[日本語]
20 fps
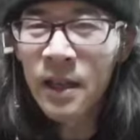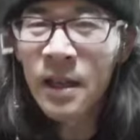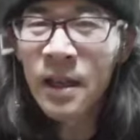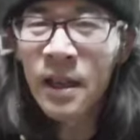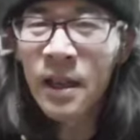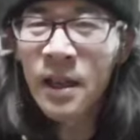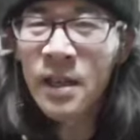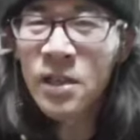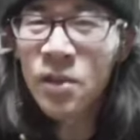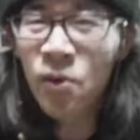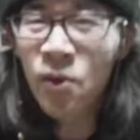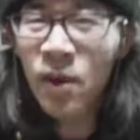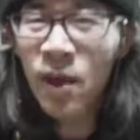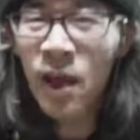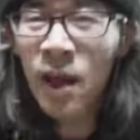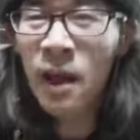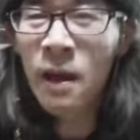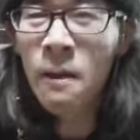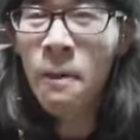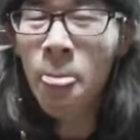えー、それ
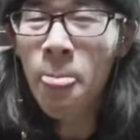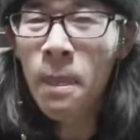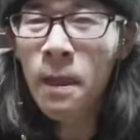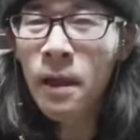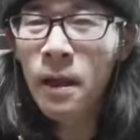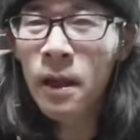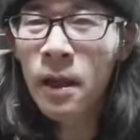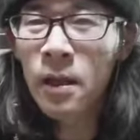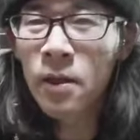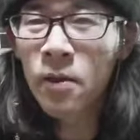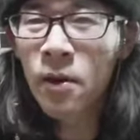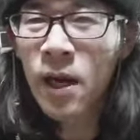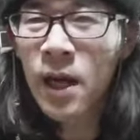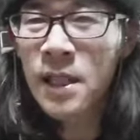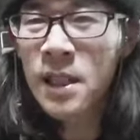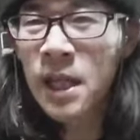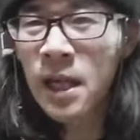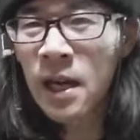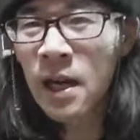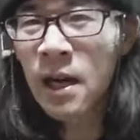で、えーと、
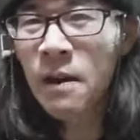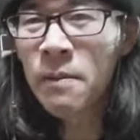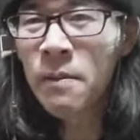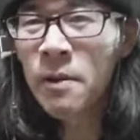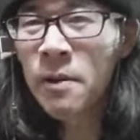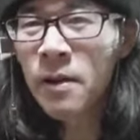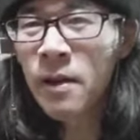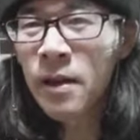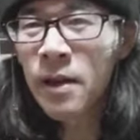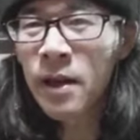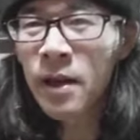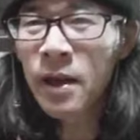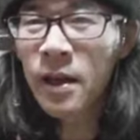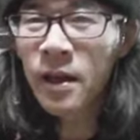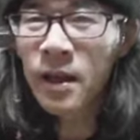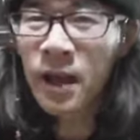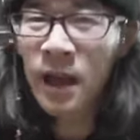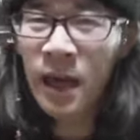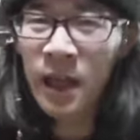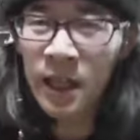会社から
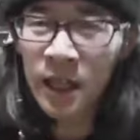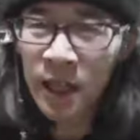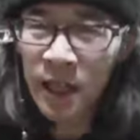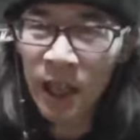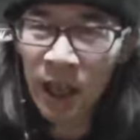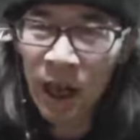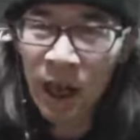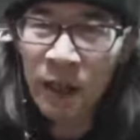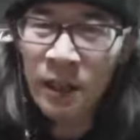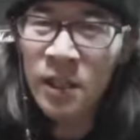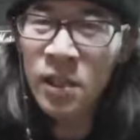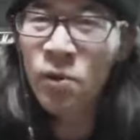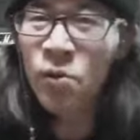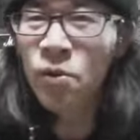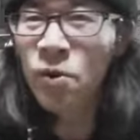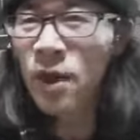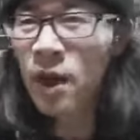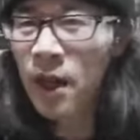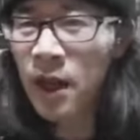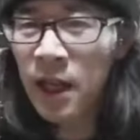帰ってきたら仕
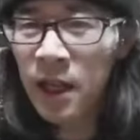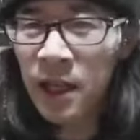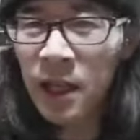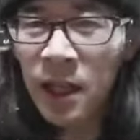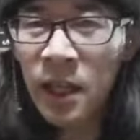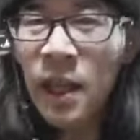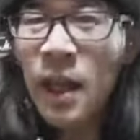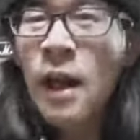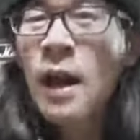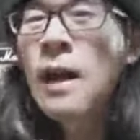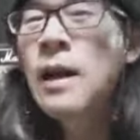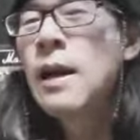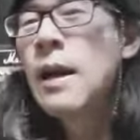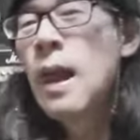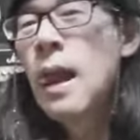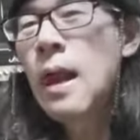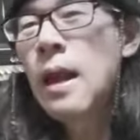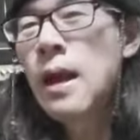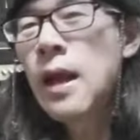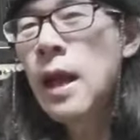事から帰ってきたら、
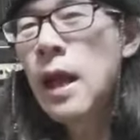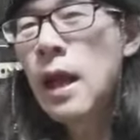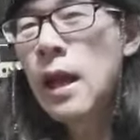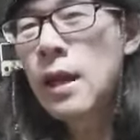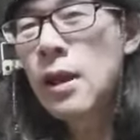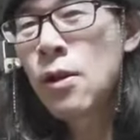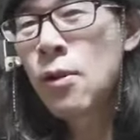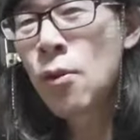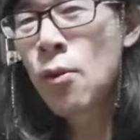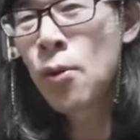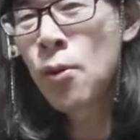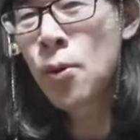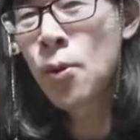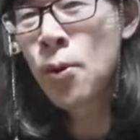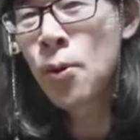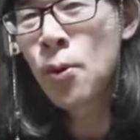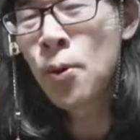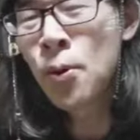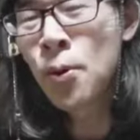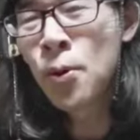えーと、
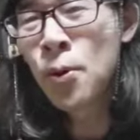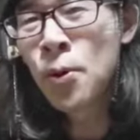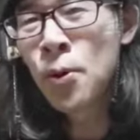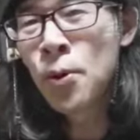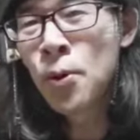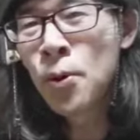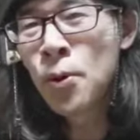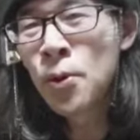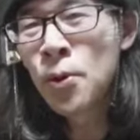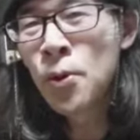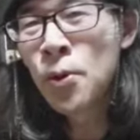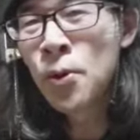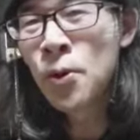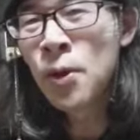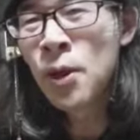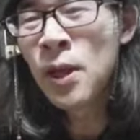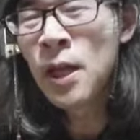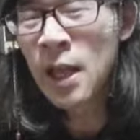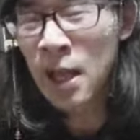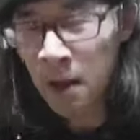と
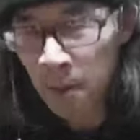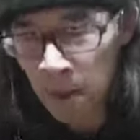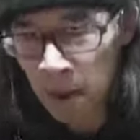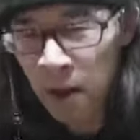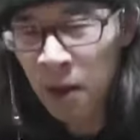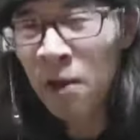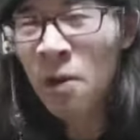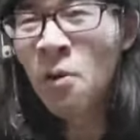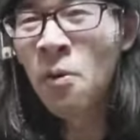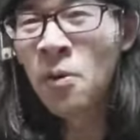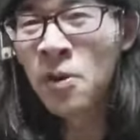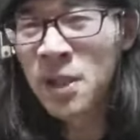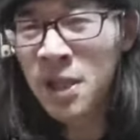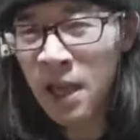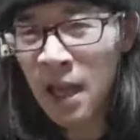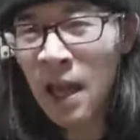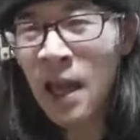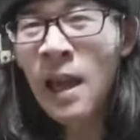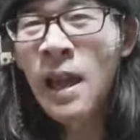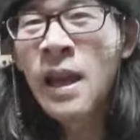家で勉強をし
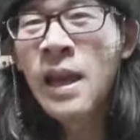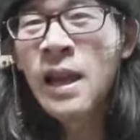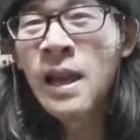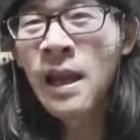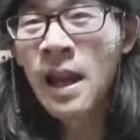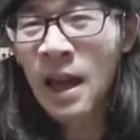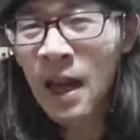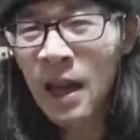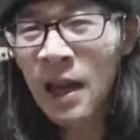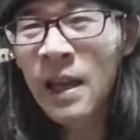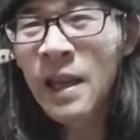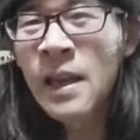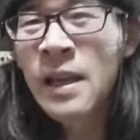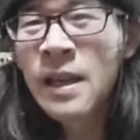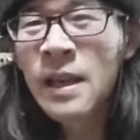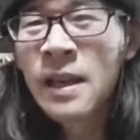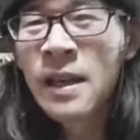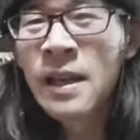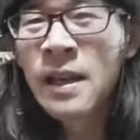てはい、